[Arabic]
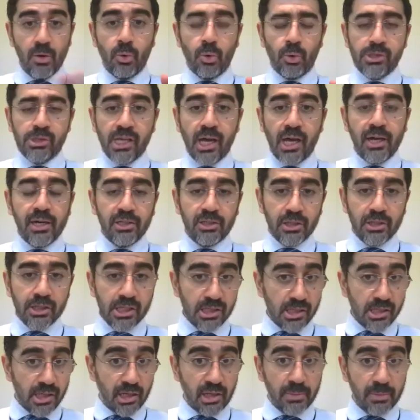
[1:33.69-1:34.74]
وصارت
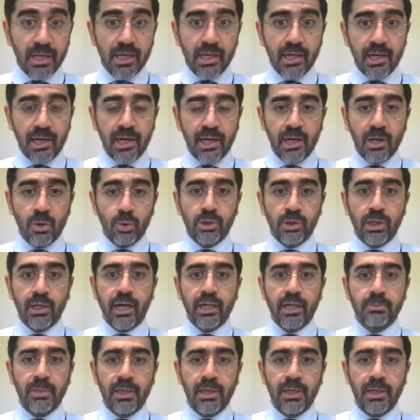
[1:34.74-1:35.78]
قصة كبيرة
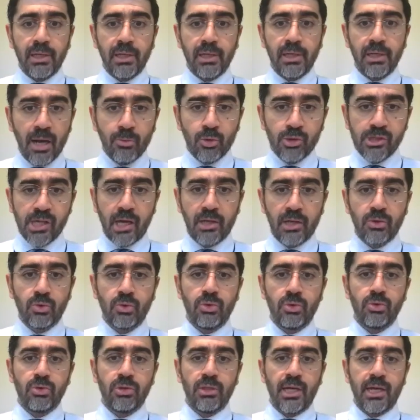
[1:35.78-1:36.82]
وطلعت بالإعلام وصار
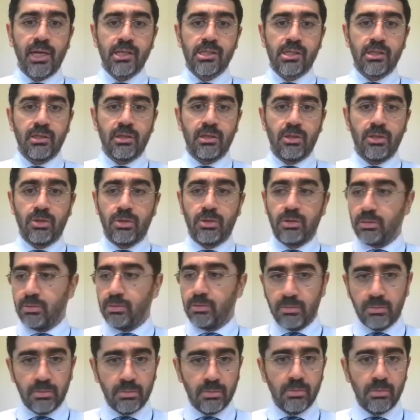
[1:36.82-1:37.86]
يقولوا الناس
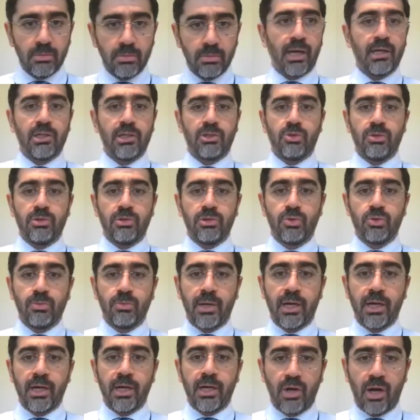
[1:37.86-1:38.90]
إنه معناته أنتم
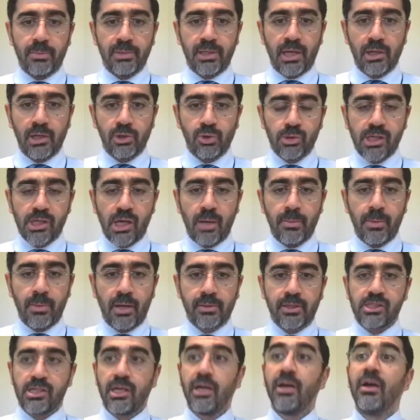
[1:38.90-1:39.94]
ما كنتوا عم تعالجوا صح مع
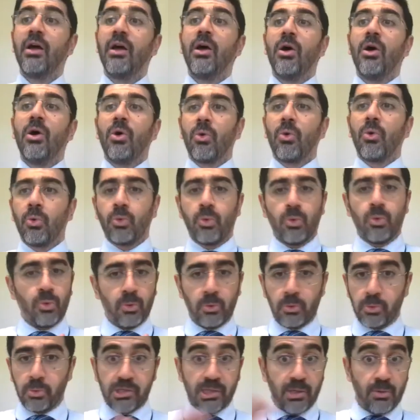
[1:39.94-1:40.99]
كذا
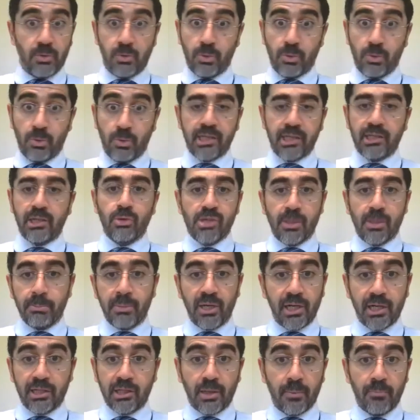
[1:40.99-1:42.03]
وزيطة
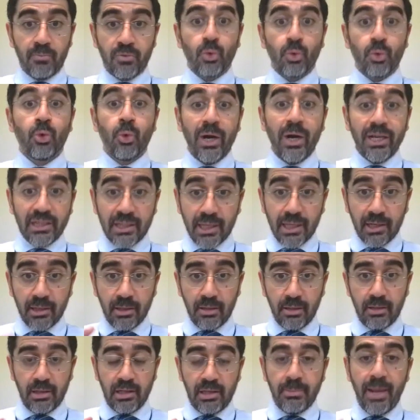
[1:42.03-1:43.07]
وزنبليطة
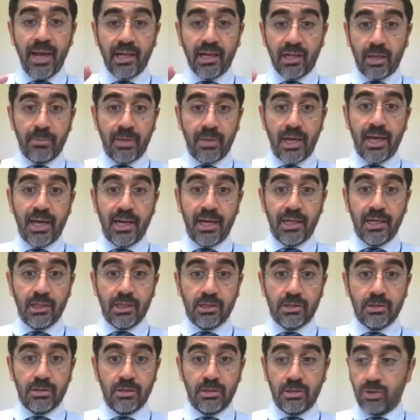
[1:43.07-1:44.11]
ووقتها المحكمة
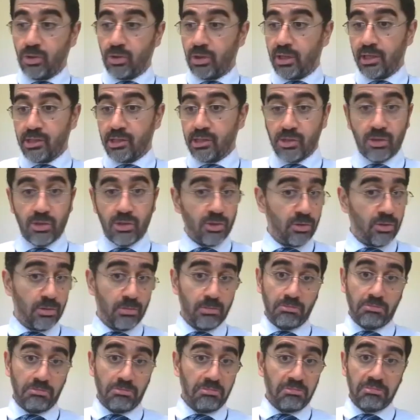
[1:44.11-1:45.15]
قالت إنه خلص
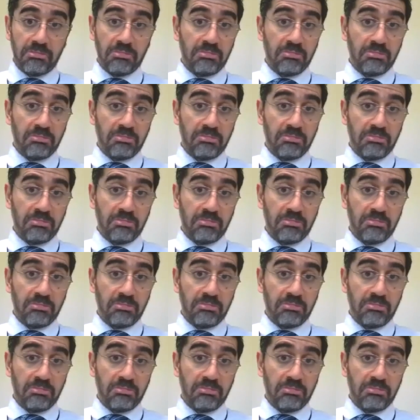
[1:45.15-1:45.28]
إنه